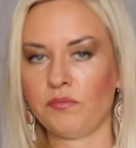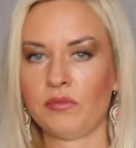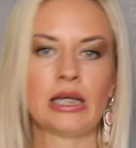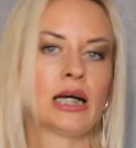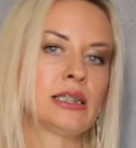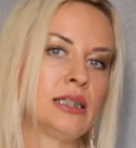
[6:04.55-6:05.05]

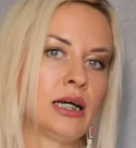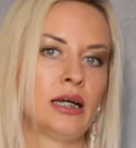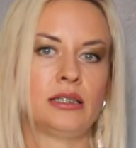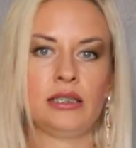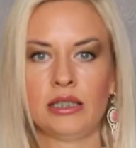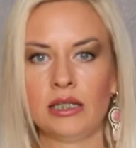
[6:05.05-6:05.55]
Никогда
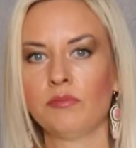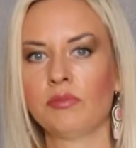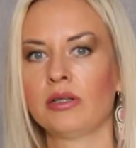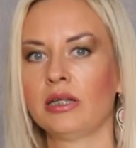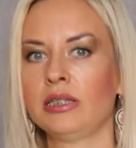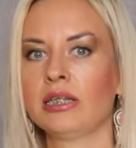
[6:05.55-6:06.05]
не
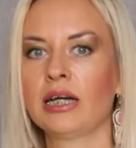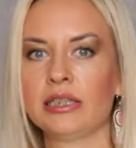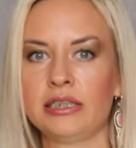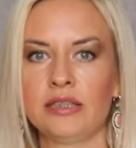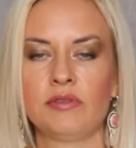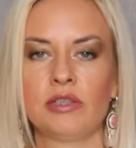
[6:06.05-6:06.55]
было
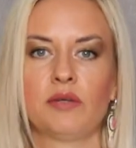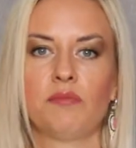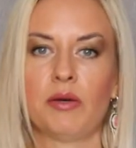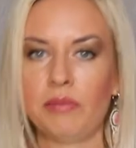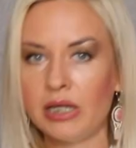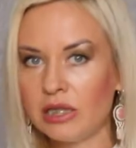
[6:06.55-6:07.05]
негативных
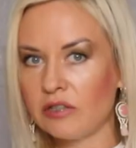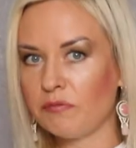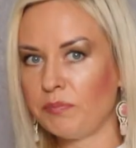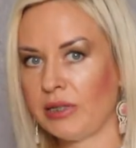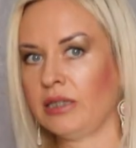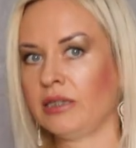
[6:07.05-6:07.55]
моментов
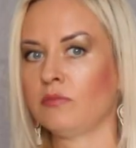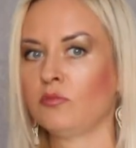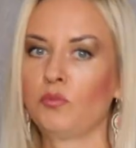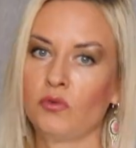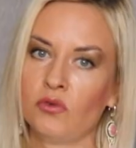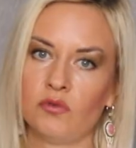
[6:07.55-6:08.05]
по этому
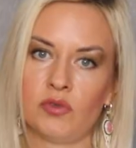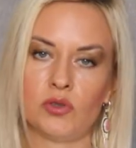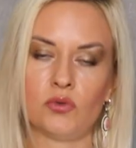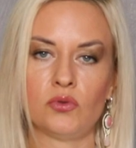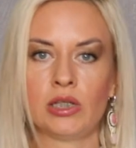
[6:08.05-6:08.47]
поводу.